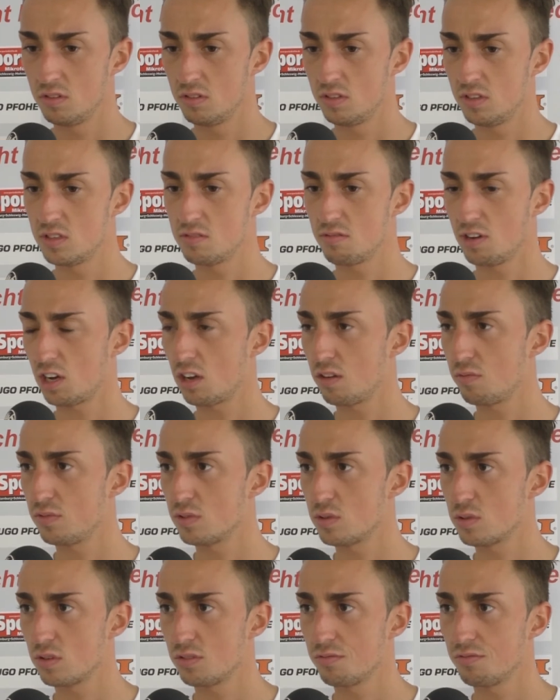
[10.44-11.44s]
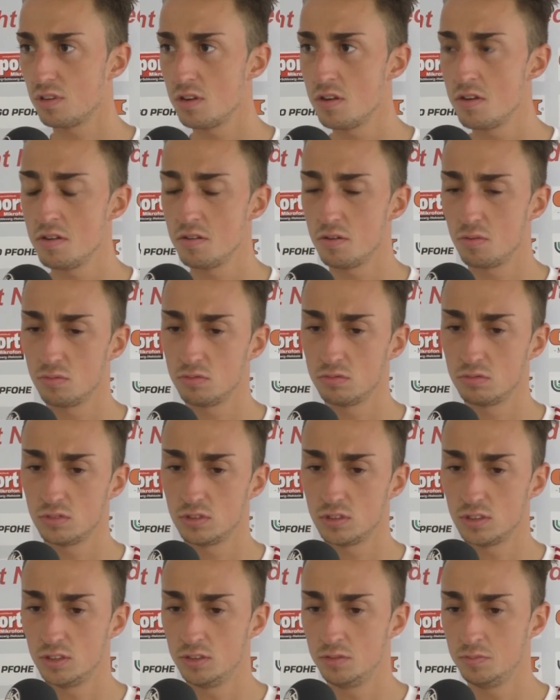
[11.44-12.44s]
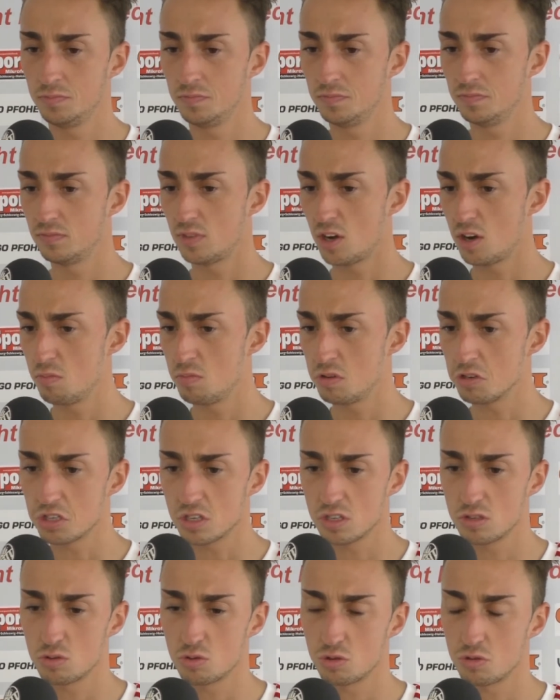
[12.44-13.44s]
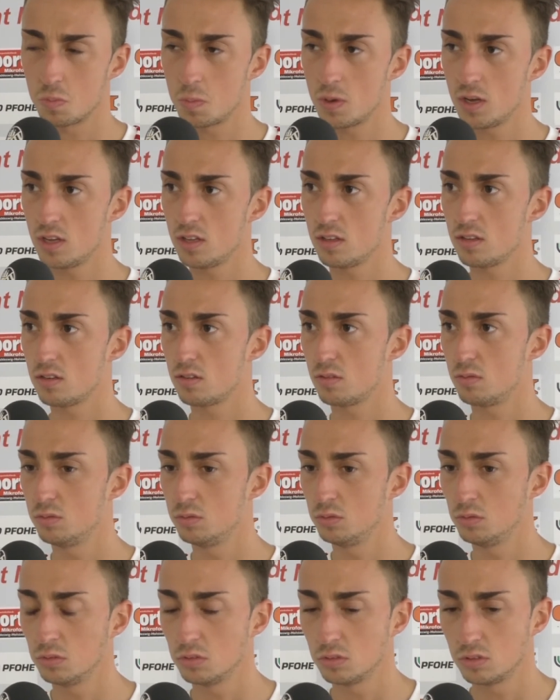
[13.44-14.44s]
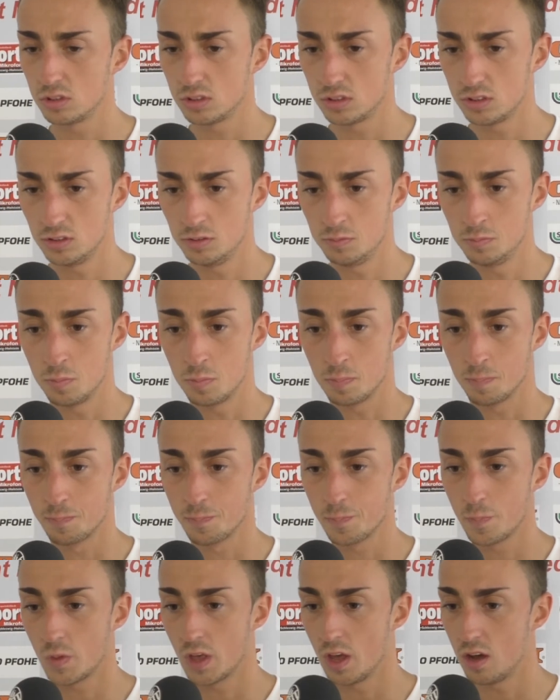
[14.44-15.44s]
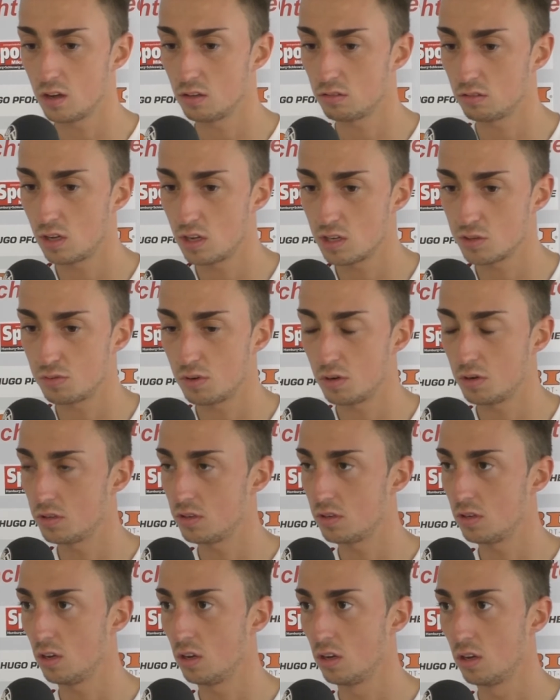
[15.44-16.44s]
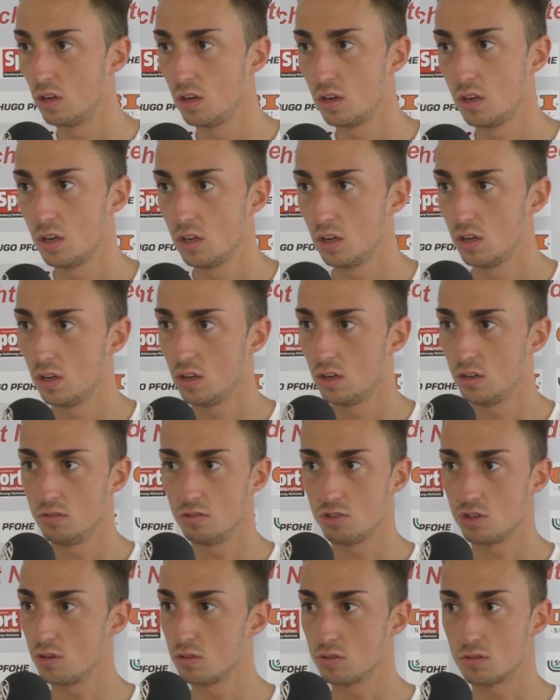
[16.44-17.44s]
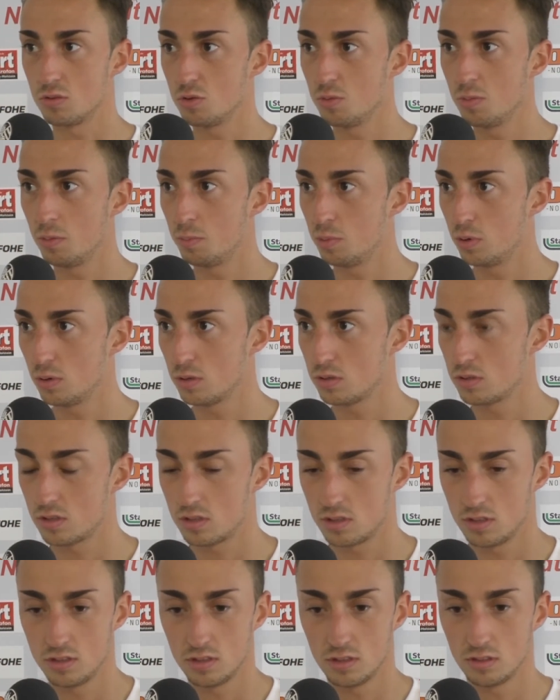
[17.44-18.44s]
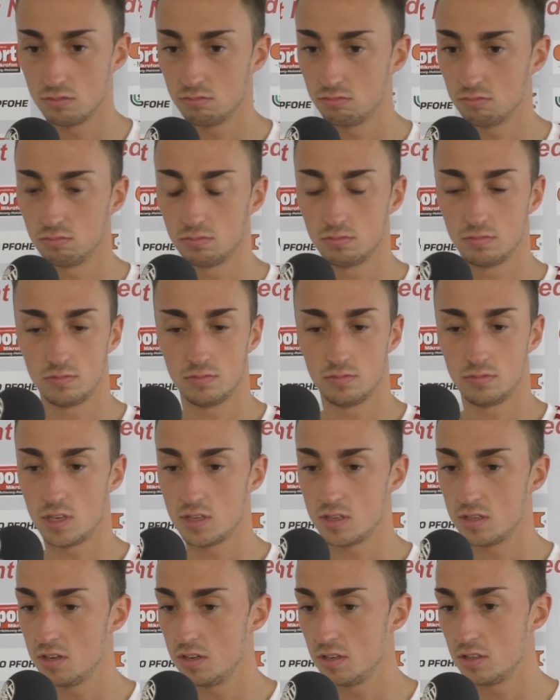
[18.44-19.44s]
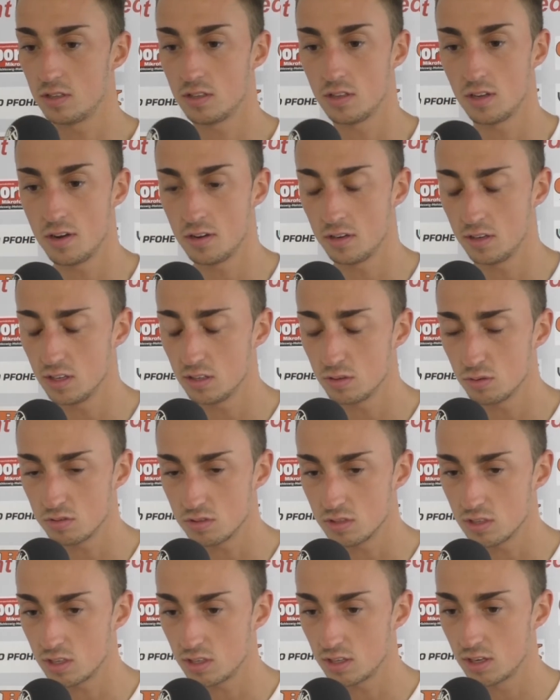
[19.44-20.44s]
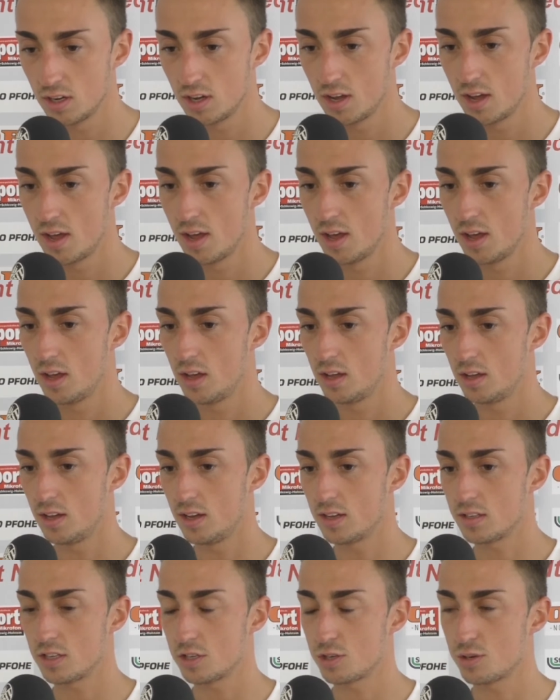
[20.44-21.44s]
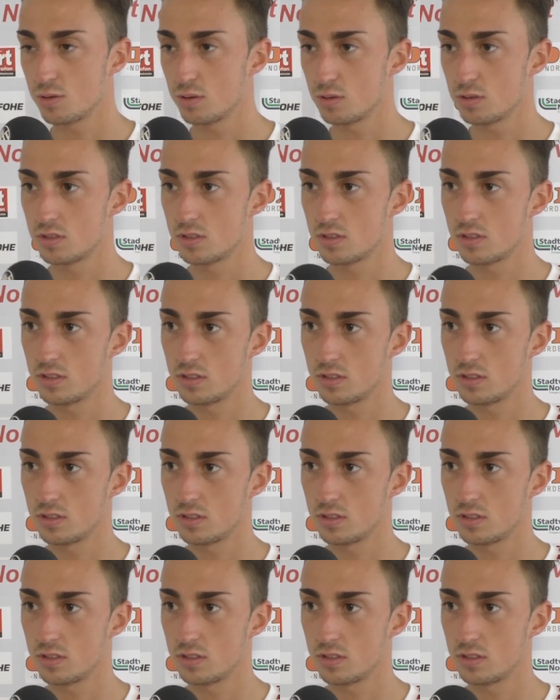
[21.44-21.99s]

die Zweikämpfe zu gewinnen und ähm, waren immer einen Schritt zu spät. Und ähm, ja, HSV hatte einen Chancenüberplus. Äh, weiß ich nicht, dann geht unser erster Schuss,